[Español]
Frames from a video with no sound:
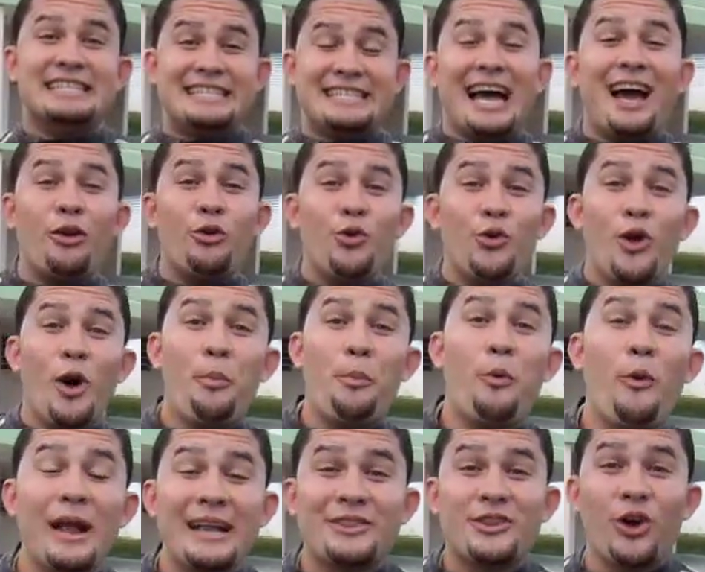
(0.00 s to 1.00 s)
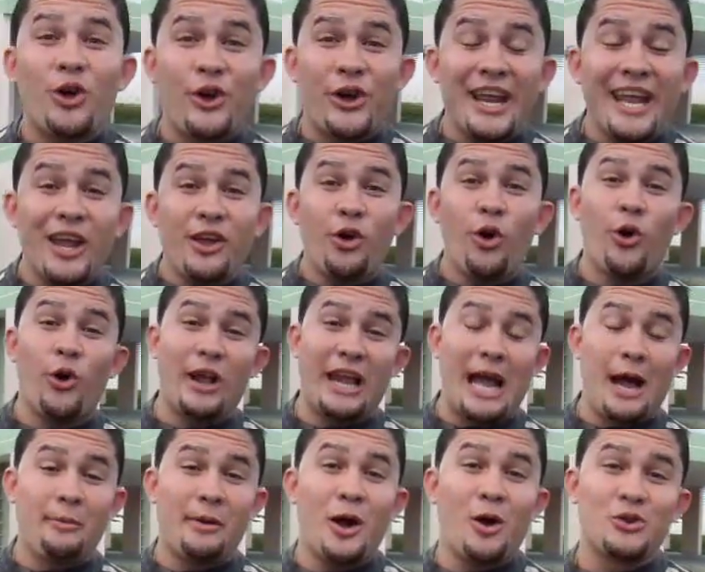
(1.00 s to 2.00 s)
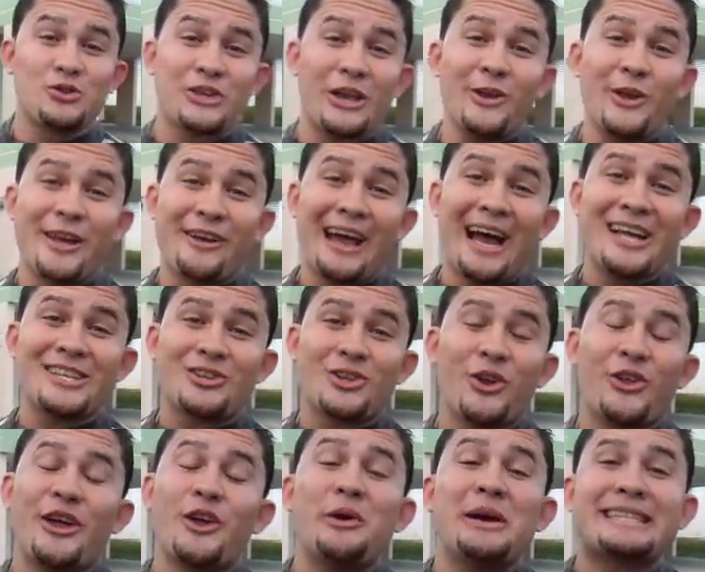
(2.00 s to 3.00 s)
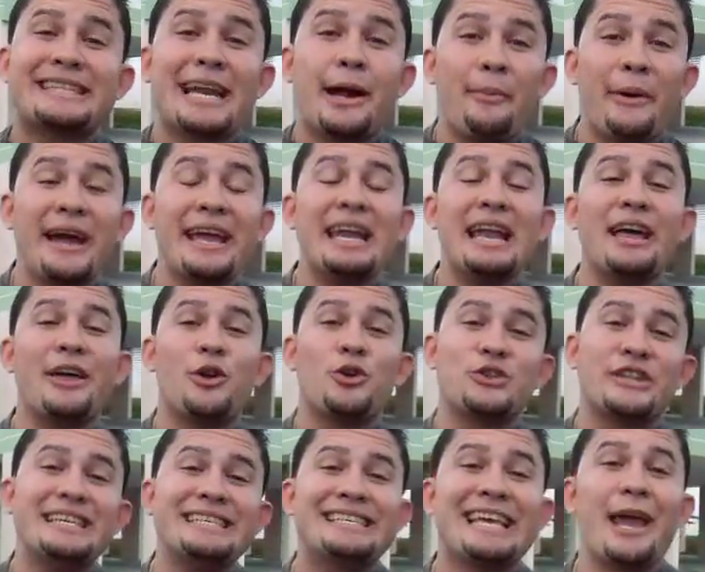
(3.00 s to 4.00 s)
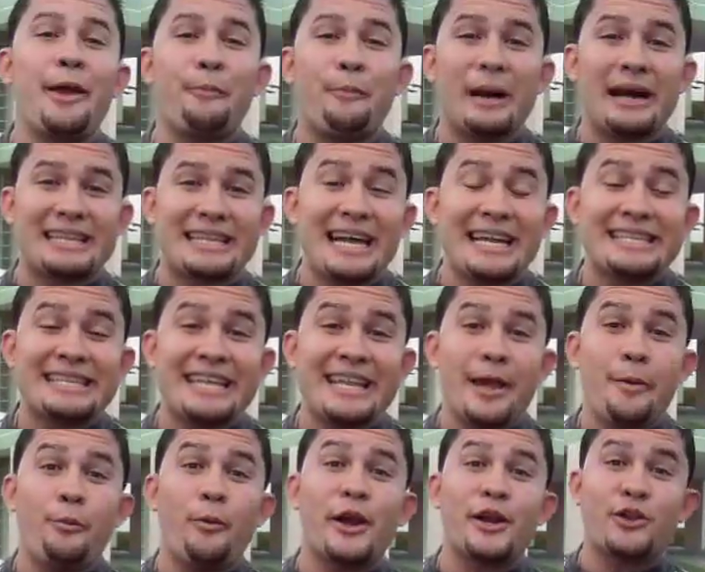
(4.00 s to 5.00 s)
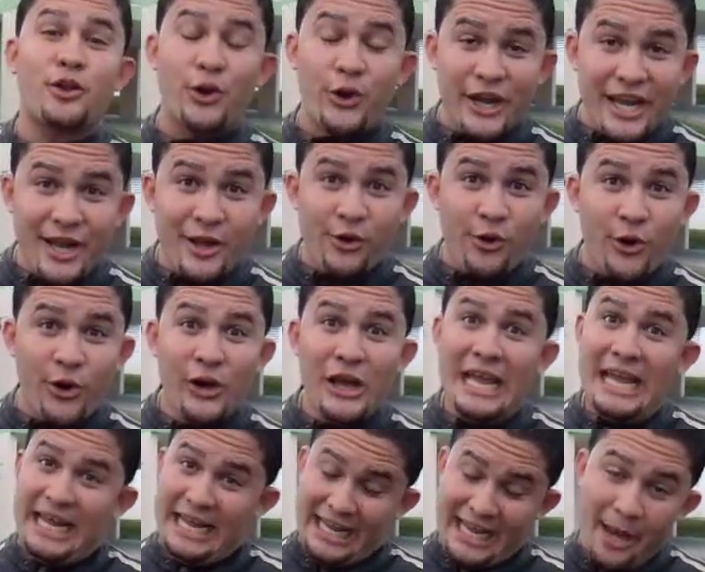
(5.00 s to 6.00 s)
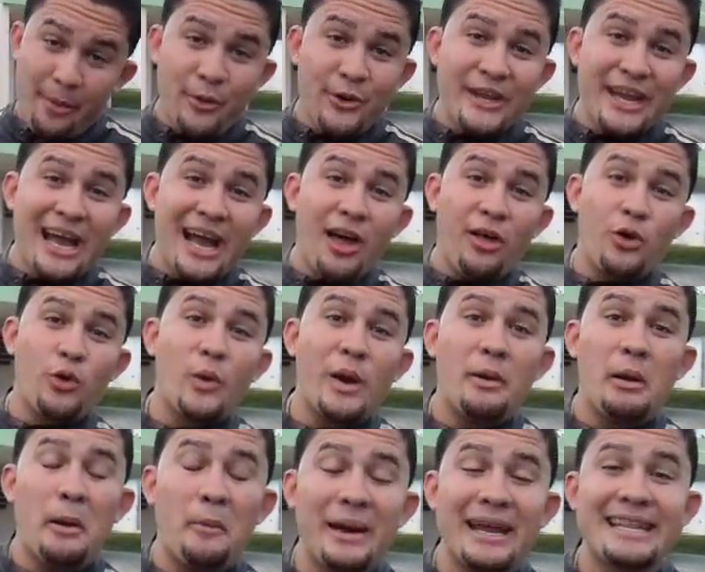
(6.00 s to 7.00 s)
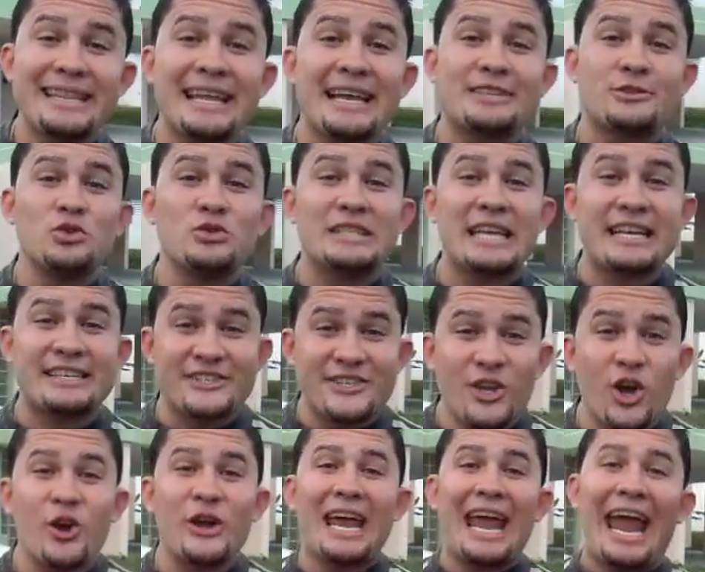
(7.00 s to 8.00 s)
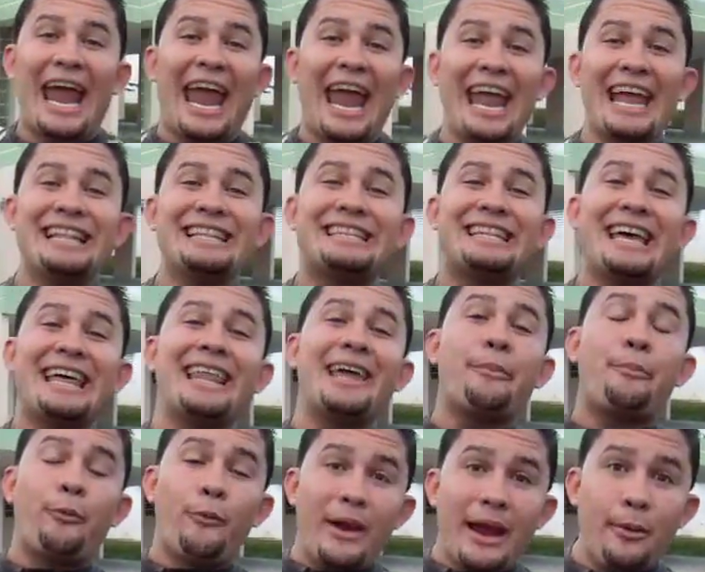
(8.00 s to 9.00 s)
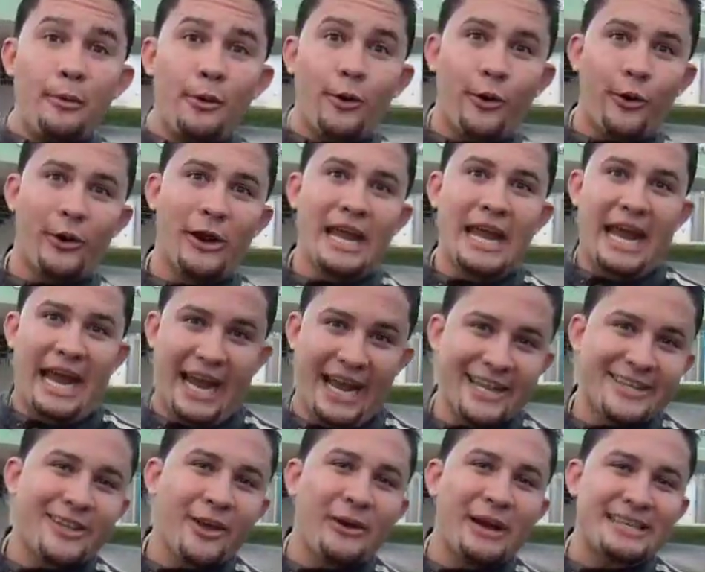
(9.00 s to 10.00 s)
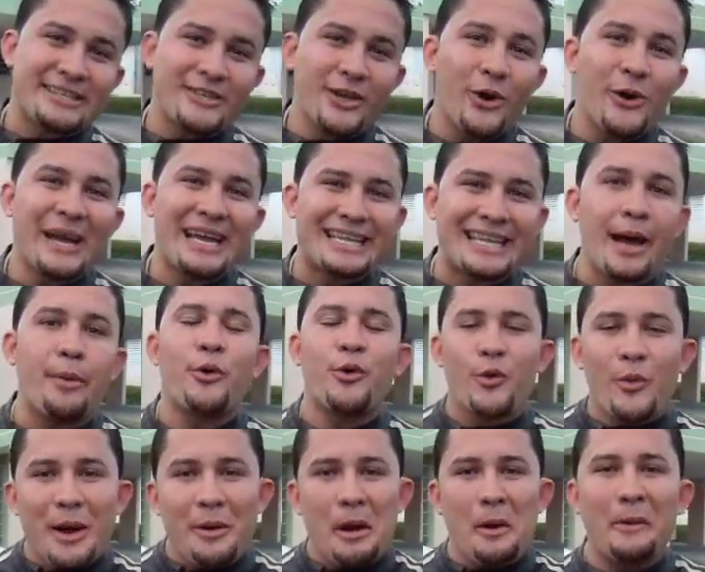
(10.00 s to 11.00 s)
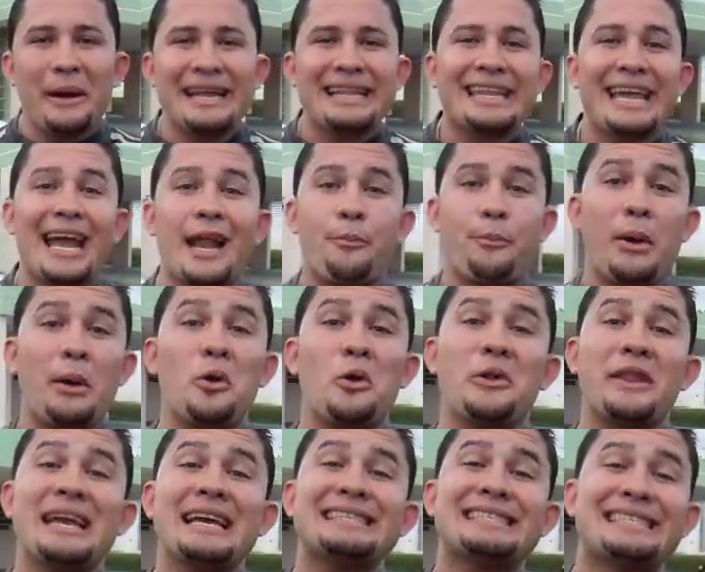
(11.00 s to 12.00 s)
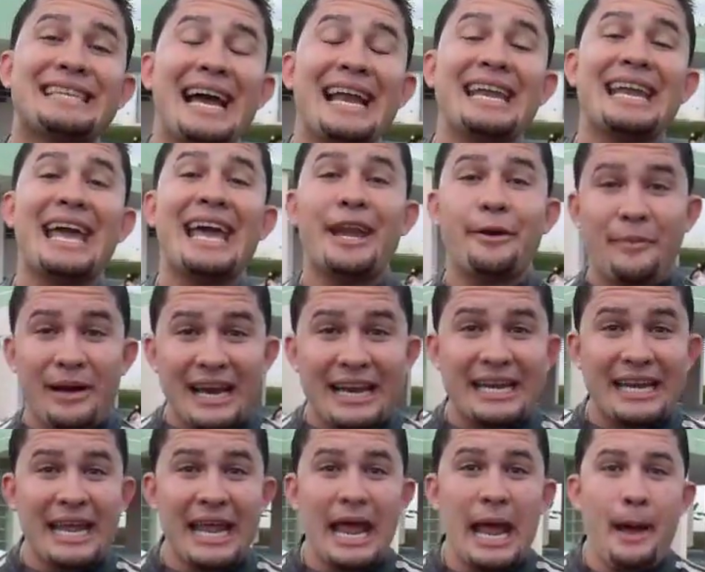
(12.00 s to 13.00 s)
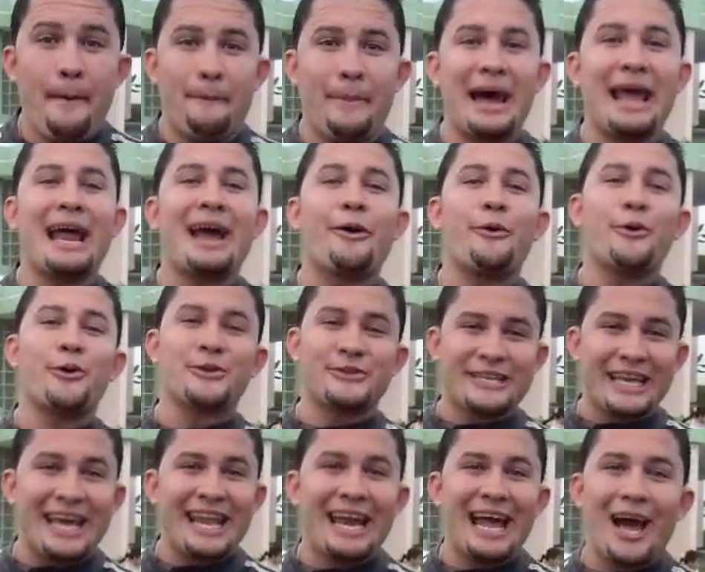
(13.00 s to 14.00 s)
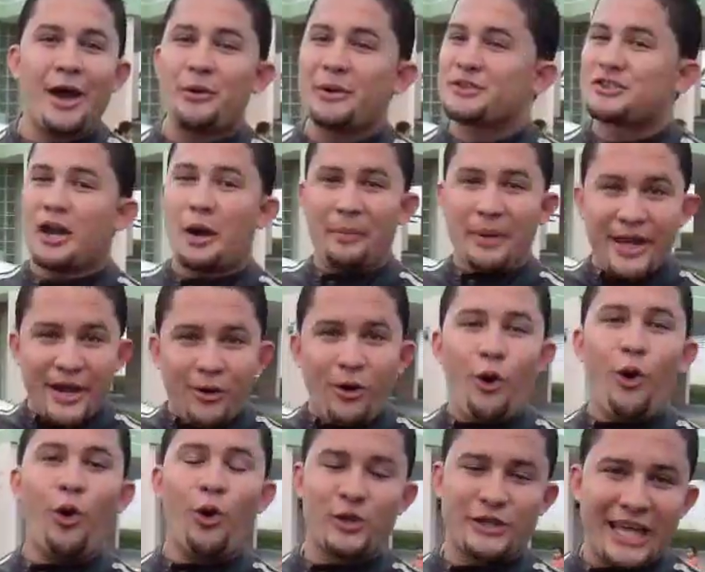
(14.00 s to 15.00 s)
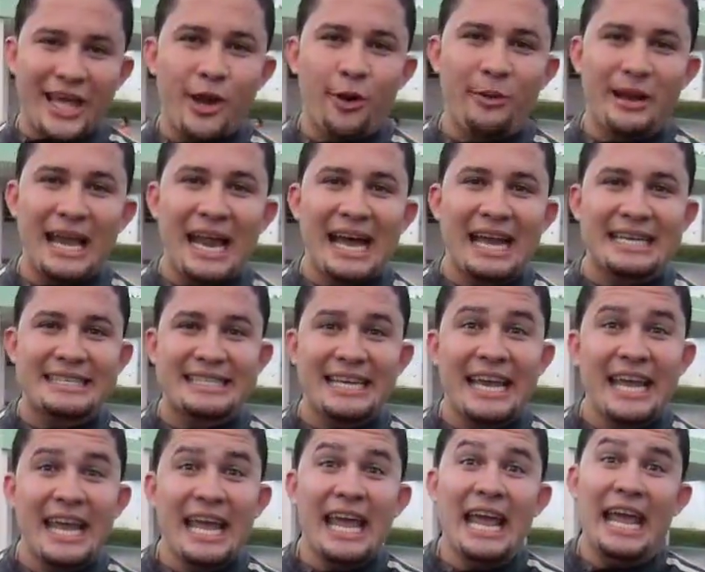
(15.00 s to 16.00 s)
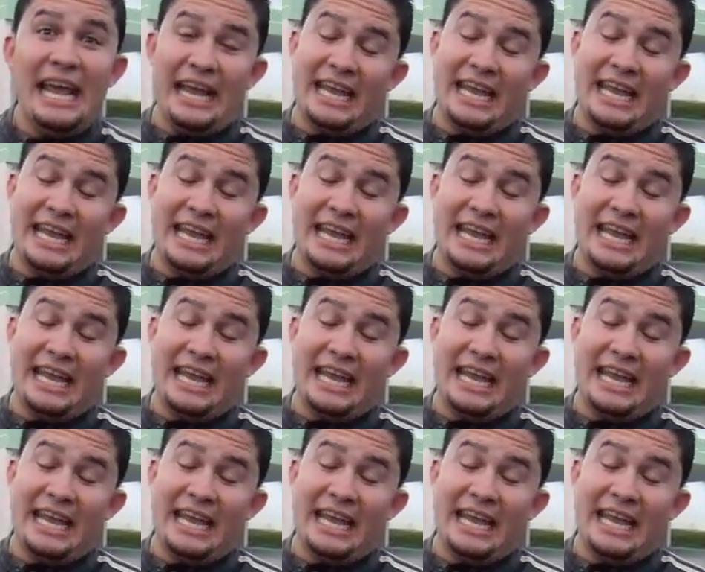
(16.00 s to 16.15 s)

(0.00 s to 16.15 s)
Saludos Puerto Rico, le habla José Luis Castro de nuestra página de noticias impactantes de Puerto Rico y hemos llegado nuevamente a su sección Gente de Pueblo. En esta ocasión estamos nuevamente en el pueblo de San Germán para conocer a nuestro amigo Otero, ¿verdad que sí?